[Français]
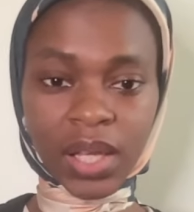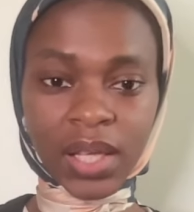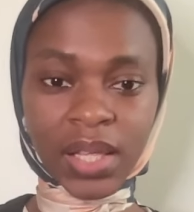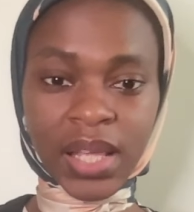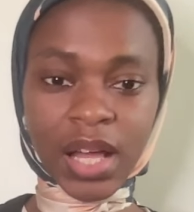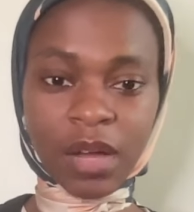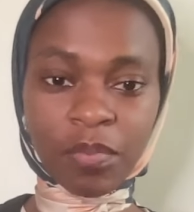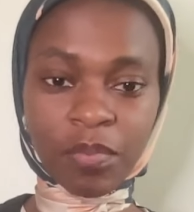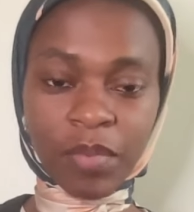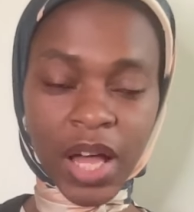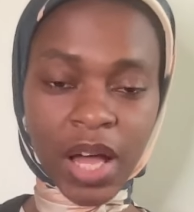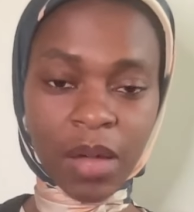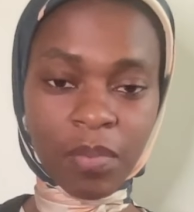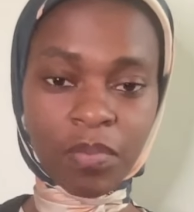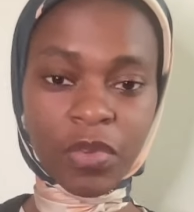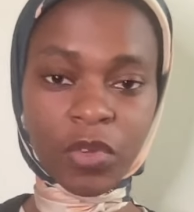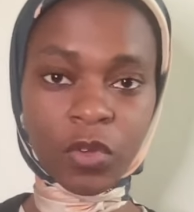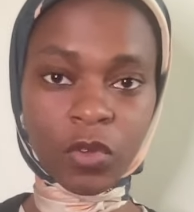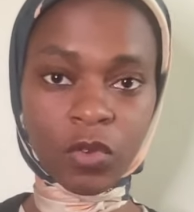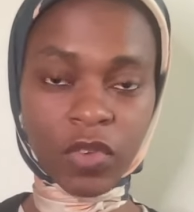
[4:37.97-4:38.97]
Yama,
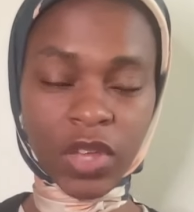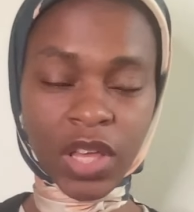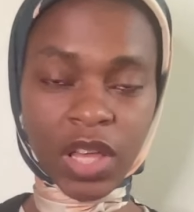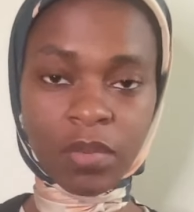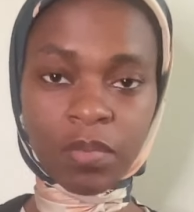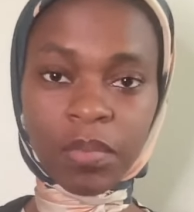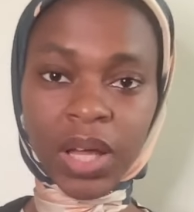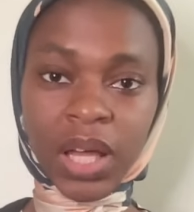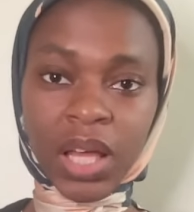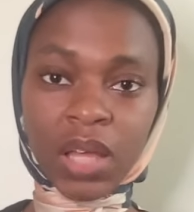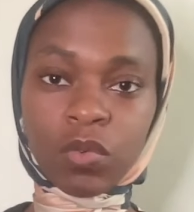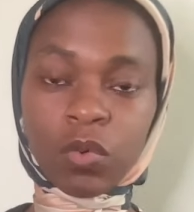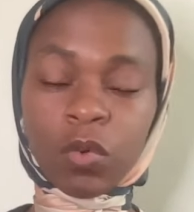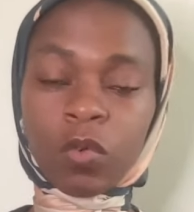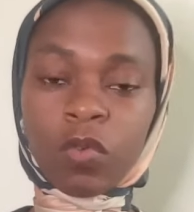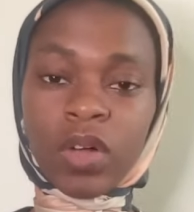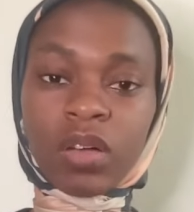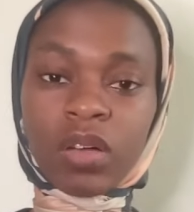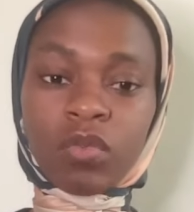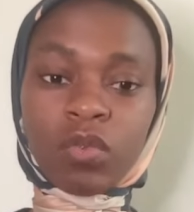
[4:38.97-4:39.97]
BEVM, bref, on
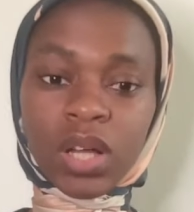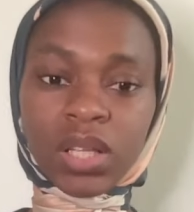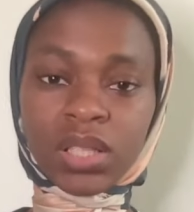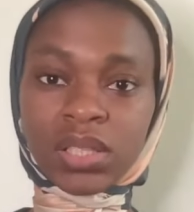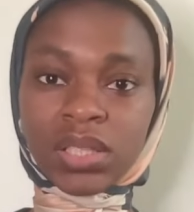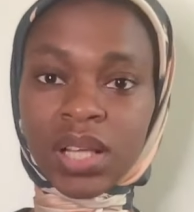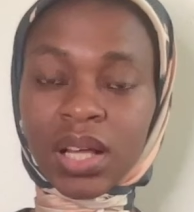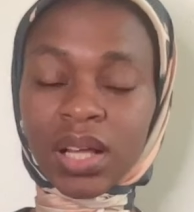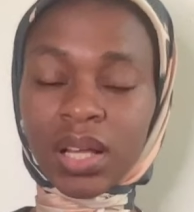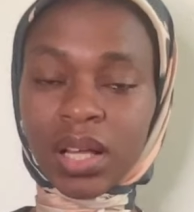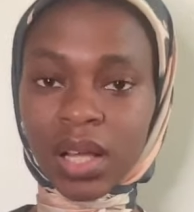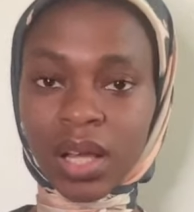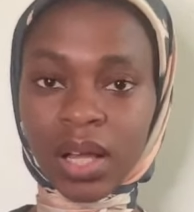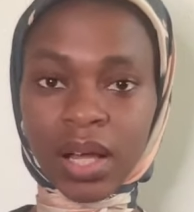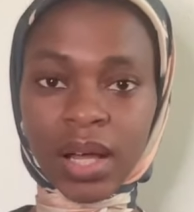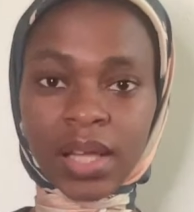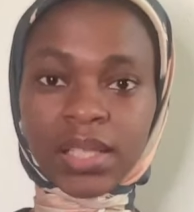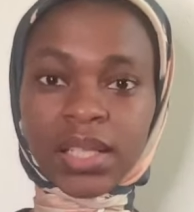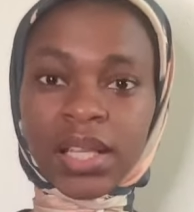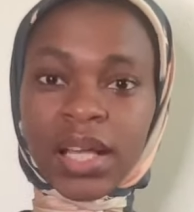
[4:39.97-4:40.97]
va voir ça
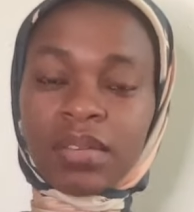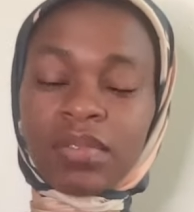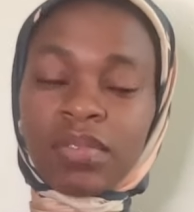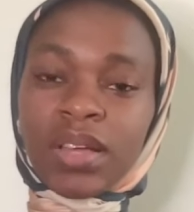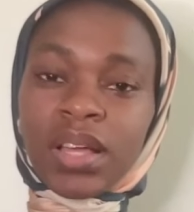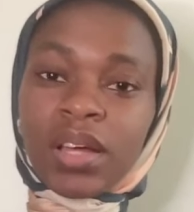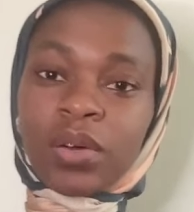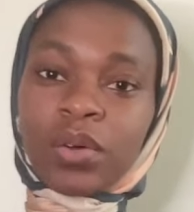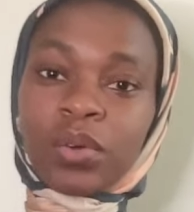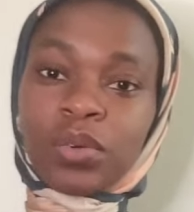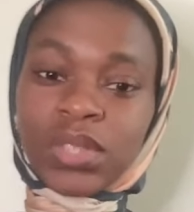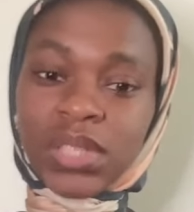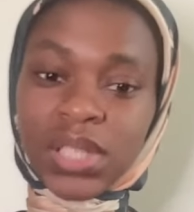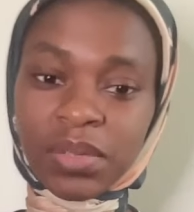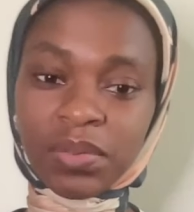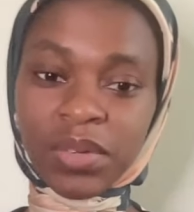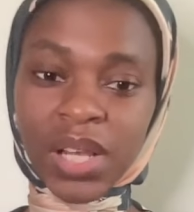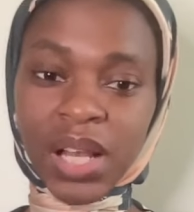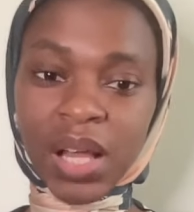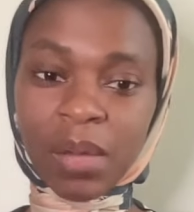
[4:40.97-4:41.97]
à travers euh, des
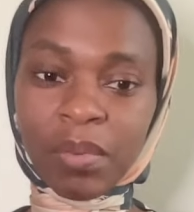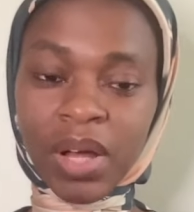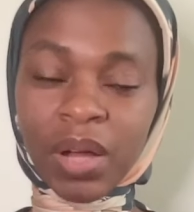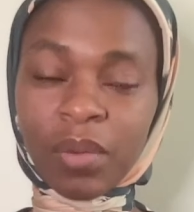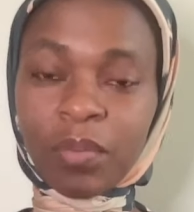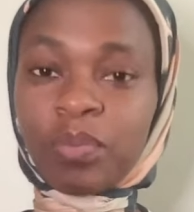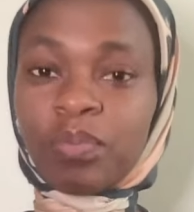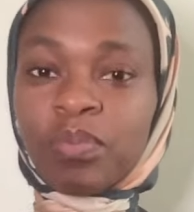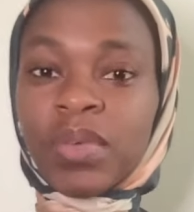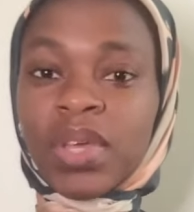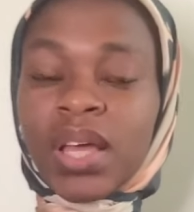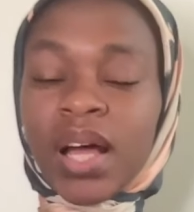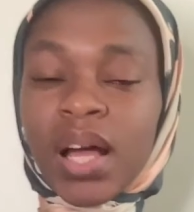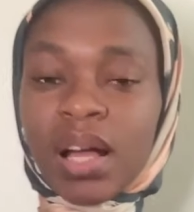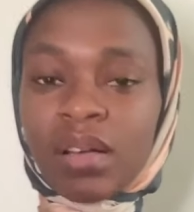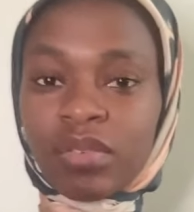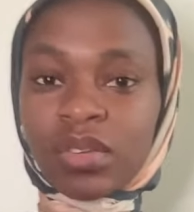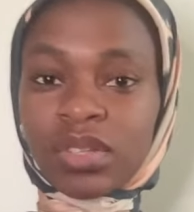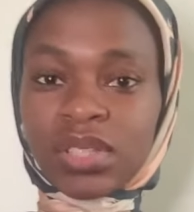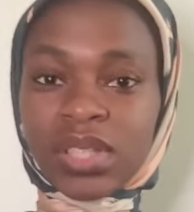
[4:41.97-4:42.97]
filamas, mais
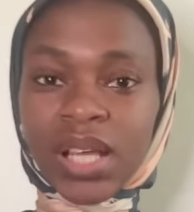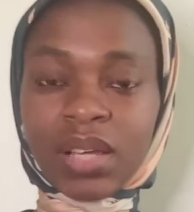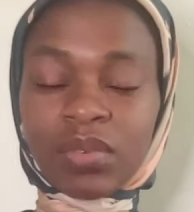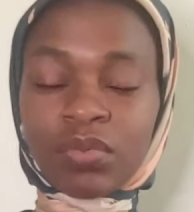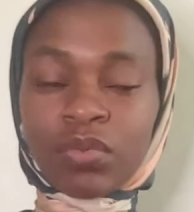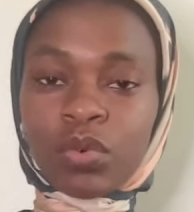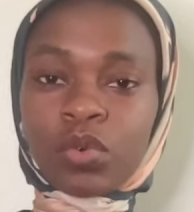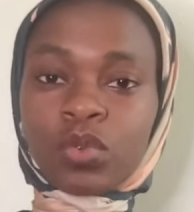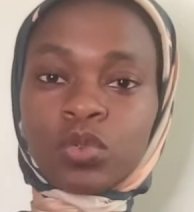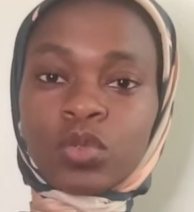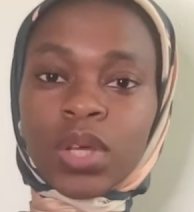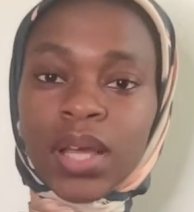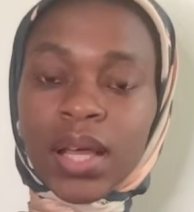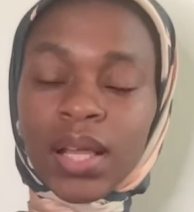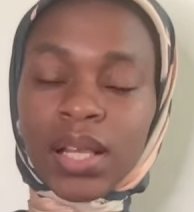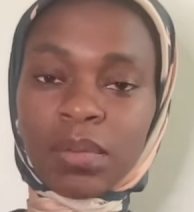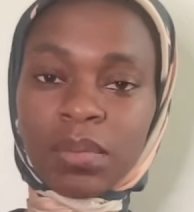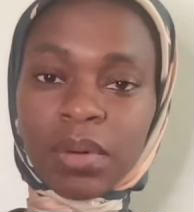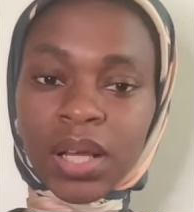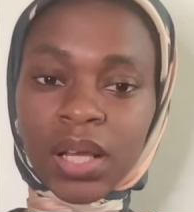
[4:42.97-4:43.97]
avant ça, il faut qu'on soit
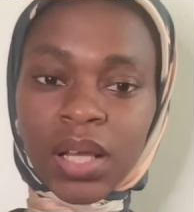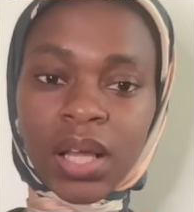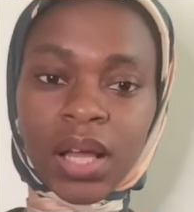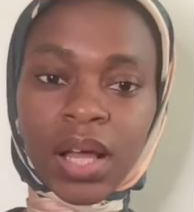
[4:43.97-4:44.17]
calibré.